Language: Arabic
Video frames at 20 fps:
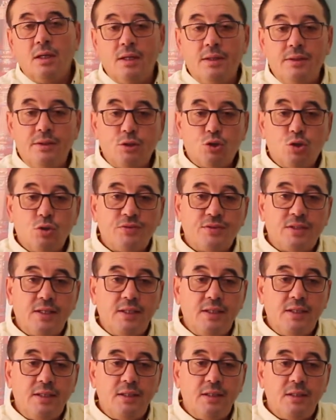نشوف
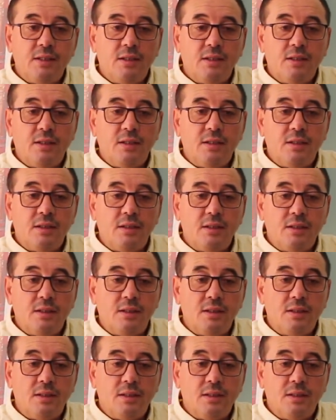ثاني
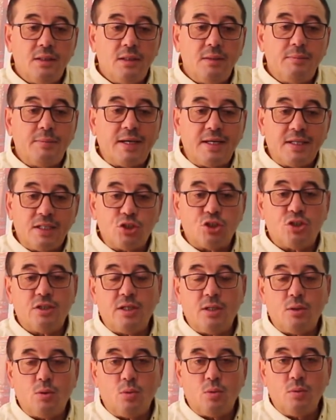آه، المخرج
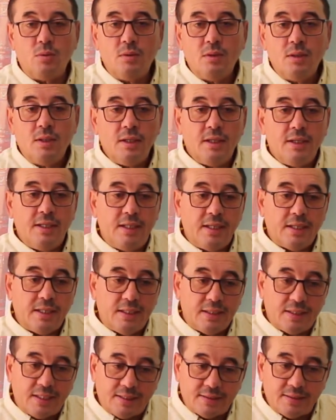ديالو اذا
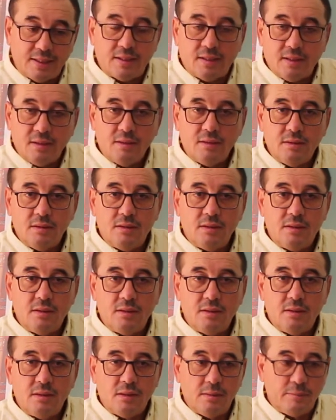كان خضر
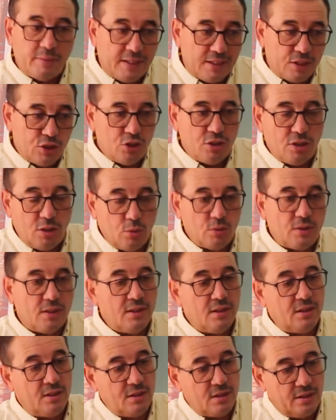المخرج ديالو
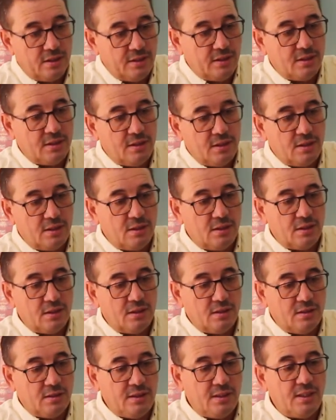ديك ديك ديك
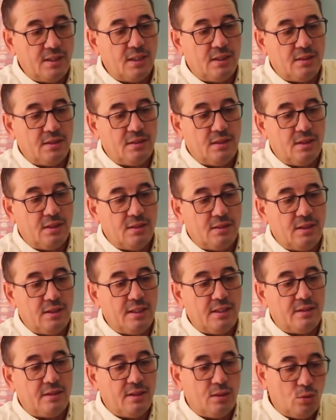الديال
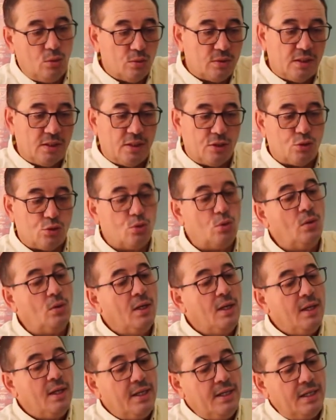الديل ديالو تنهزو
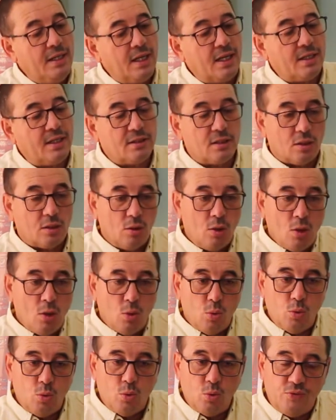الى خضر
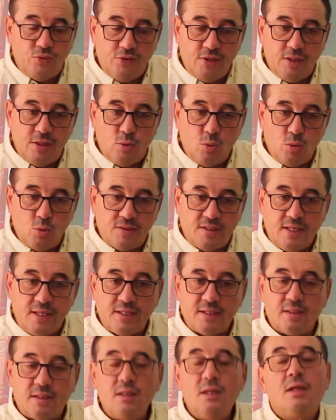وفيه
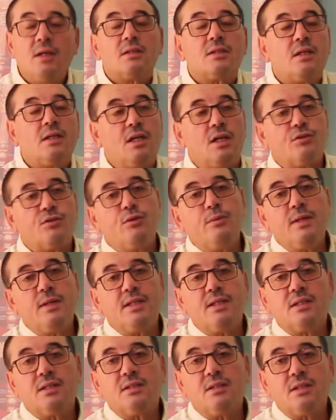وسرد تنعرفوا بلا
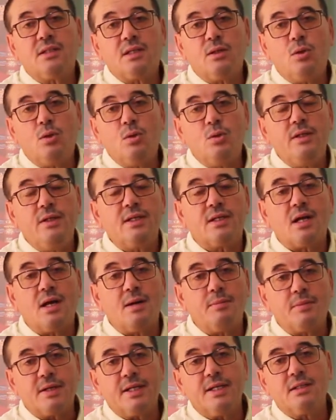داك داك الحلي
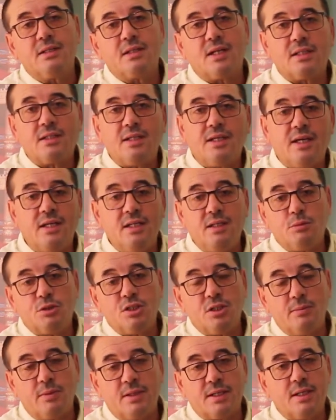راه مريض راه تيعاني من
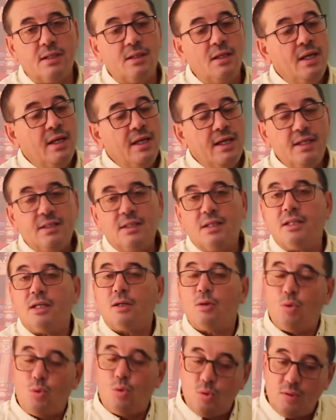شي مرض اذا
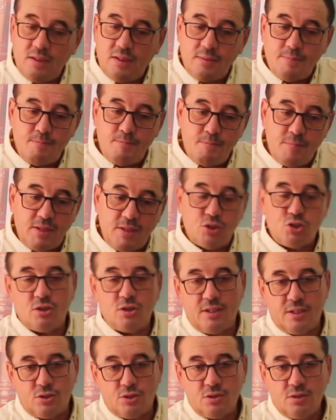داك الحلي ما
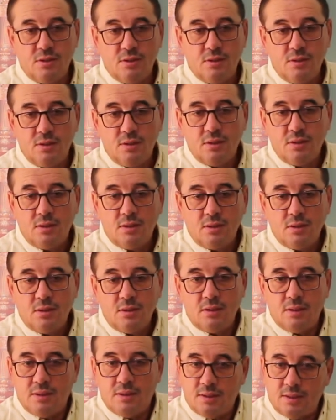نشريش
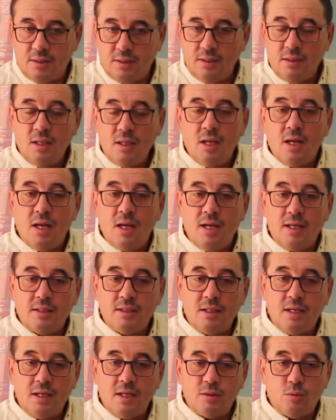اذا هاد
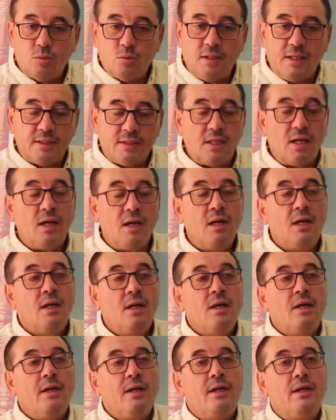هادو ثلاثه
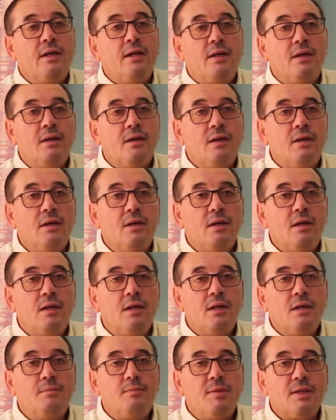
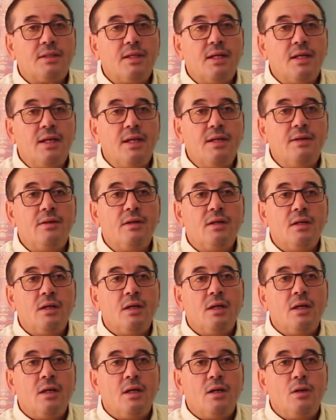آه مثلا
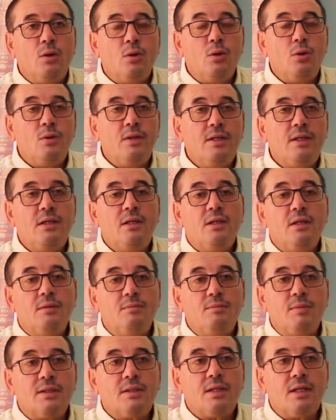الحلي
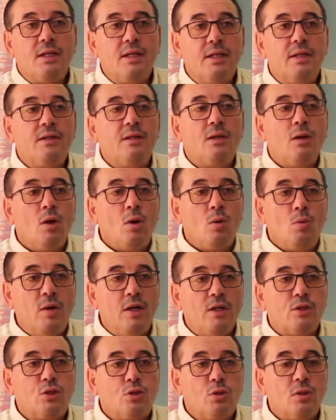مثلا
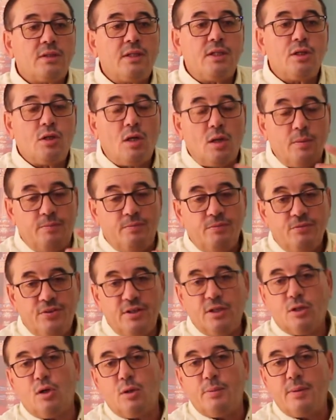واحد شو تيكحب
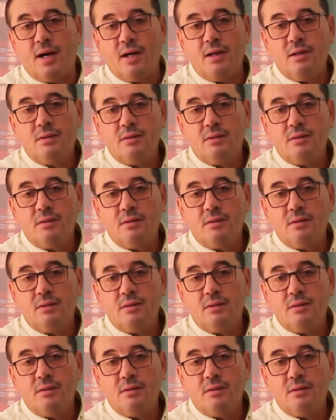فيه الكحبه